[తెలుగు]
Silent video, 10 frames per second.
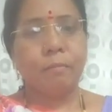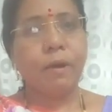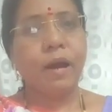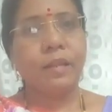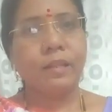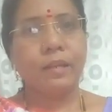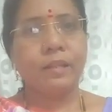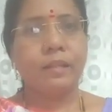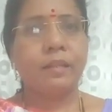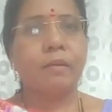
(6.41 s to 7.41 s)

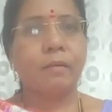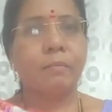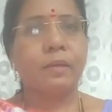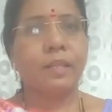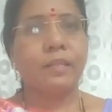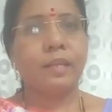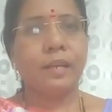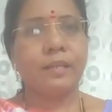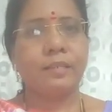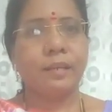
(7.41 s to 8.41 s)
భారతరత్న మదర్
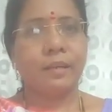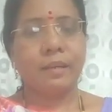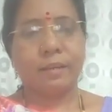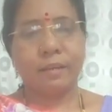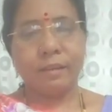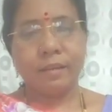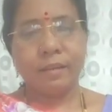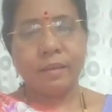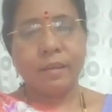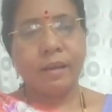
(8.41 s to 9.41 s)
థెరీసా
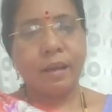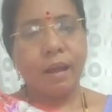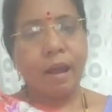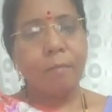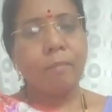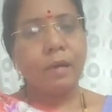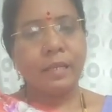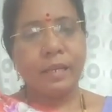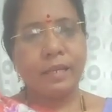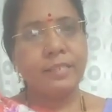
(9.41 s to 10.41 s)
అమ్మ
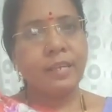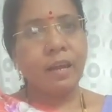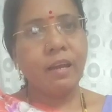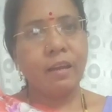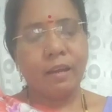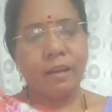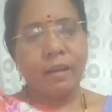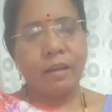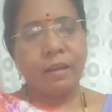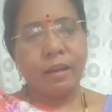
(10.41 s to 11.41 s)
తెరీసా
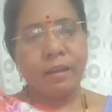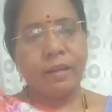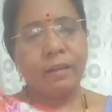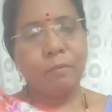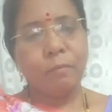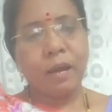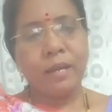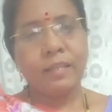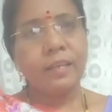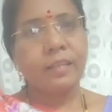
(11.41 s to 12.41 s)
నీవు
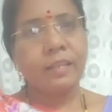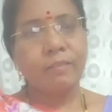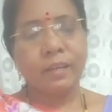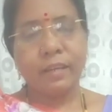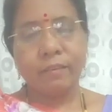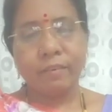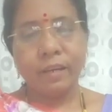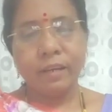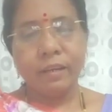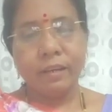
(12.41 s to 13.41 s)
భారతరత్నమైనావా
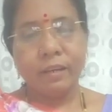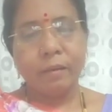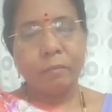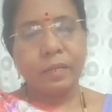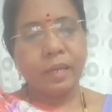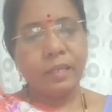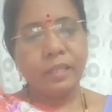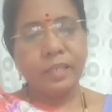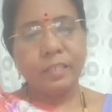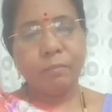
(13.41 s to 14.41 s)
పరాయి
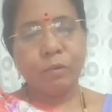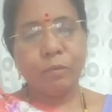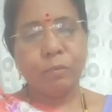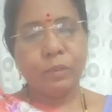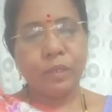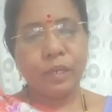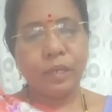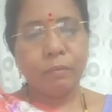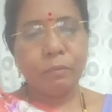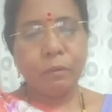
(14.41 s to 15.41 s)
దేశంలో పుట్టిన
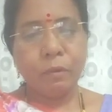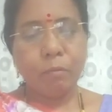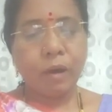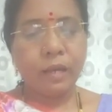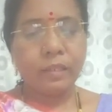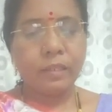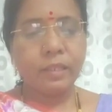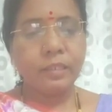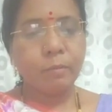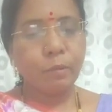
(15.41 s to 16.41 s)
నీవు
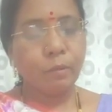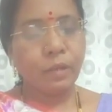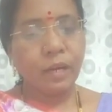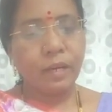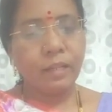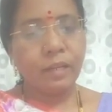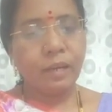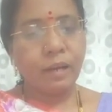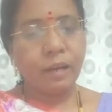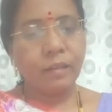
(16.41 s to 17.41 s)
భారతదేశంలోని అనాథల
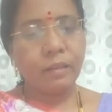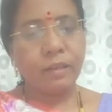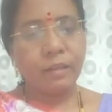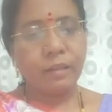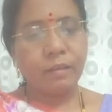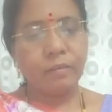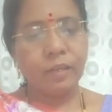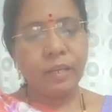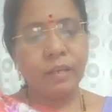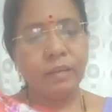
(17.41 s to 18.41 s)
ఆర్ధనాదాలు
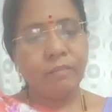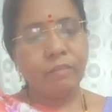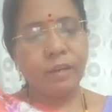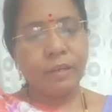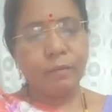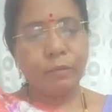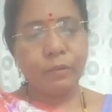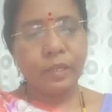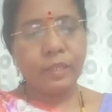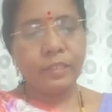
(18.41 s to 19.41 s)
విని వాళ్ళని
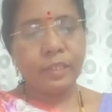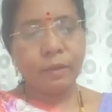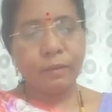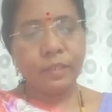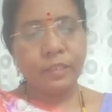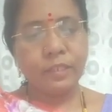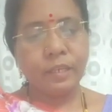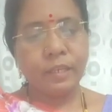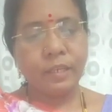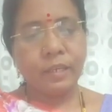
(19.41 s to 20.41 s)
ఉద్ధరించి ఆదరించి
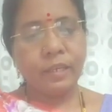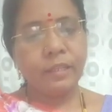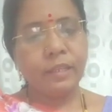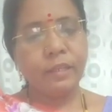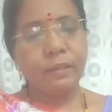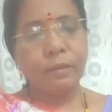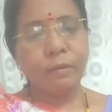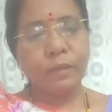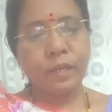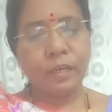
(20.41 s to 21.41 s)
ఎందరెందరో
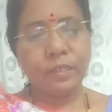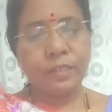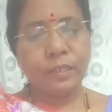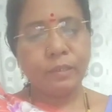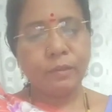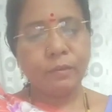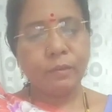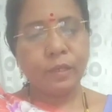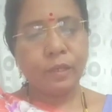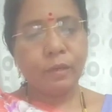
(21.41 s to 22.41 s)
నిరాశ్రయుల
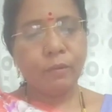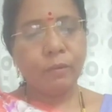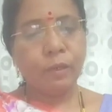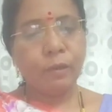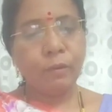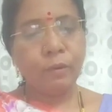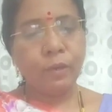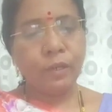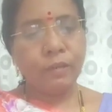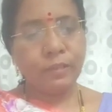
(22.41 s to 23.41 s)
గుండెలలో గుండెలో
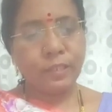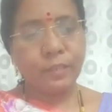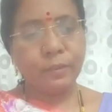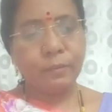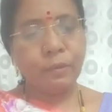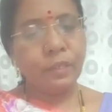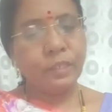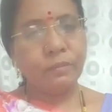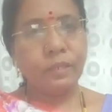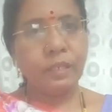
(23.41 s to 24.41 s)
నివసిస్తూ
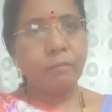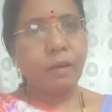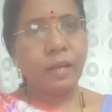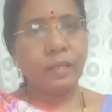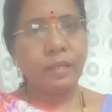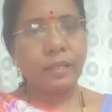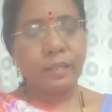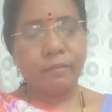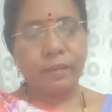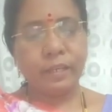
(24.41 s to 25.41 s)
చివరికి
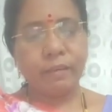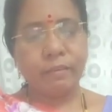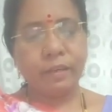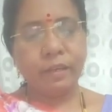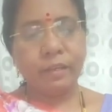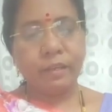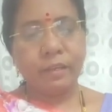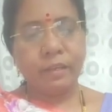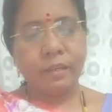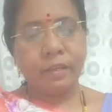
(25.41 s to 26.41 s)
భారతరత్నమైనావా
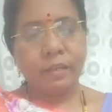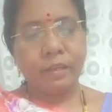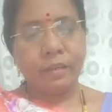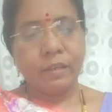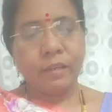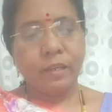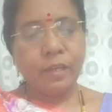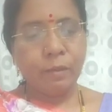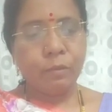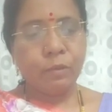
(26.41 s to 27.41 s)
ఈ
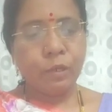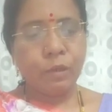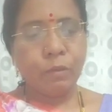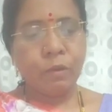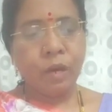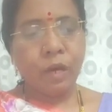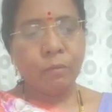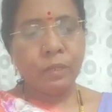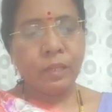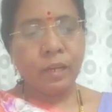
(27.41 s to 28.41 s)
రోజులలో
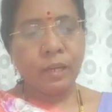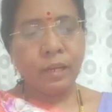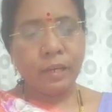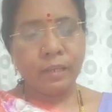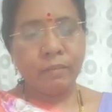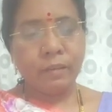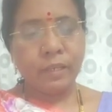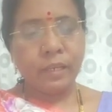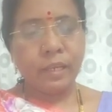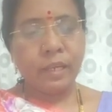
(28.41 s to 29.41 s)
అనుబంధాలు
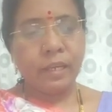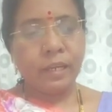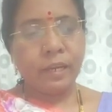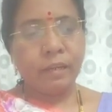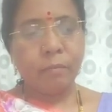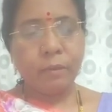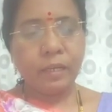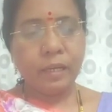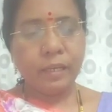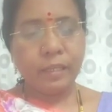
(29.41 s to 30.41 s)
ఎలాంటివంటే
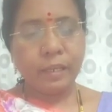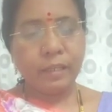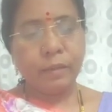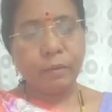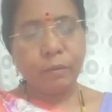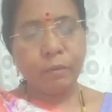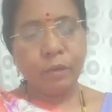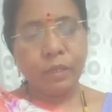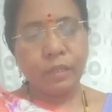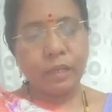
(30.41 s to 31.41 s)
కన్నబిడ్డలకి తల్లిదండ్రులు
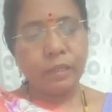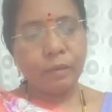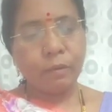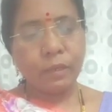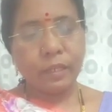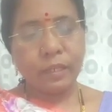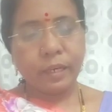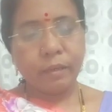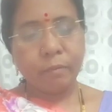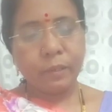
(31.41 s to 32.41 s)
తల్లిదండ్రులకి
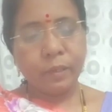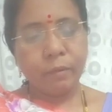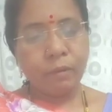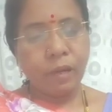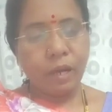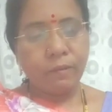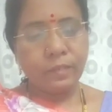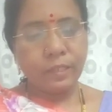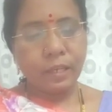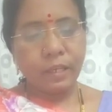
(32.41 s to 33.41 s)
కన్నబిడ్డలు
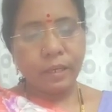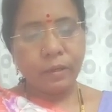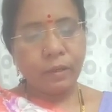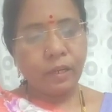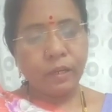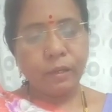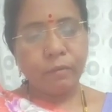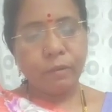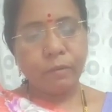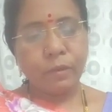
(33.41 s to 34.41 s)
అవసరానికి అండగా
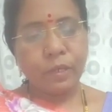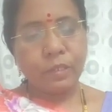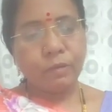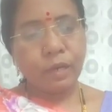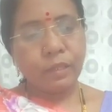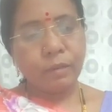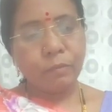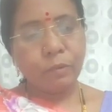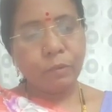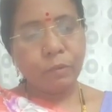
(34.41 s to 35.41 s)
నిలవరు
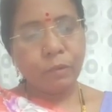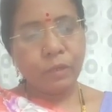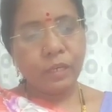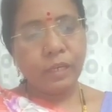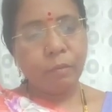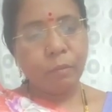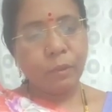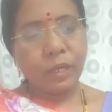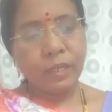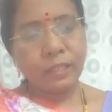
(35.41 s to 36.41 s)
స్వార్థంతో
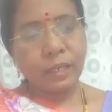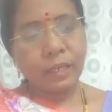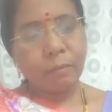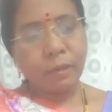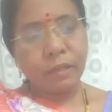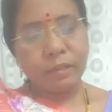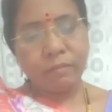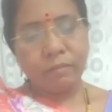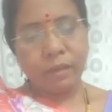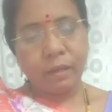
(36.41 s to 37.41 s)
నిండిపోయాయి సకల
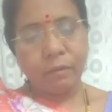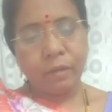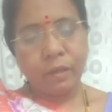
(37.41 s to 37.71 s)
బాంధవ్యాలు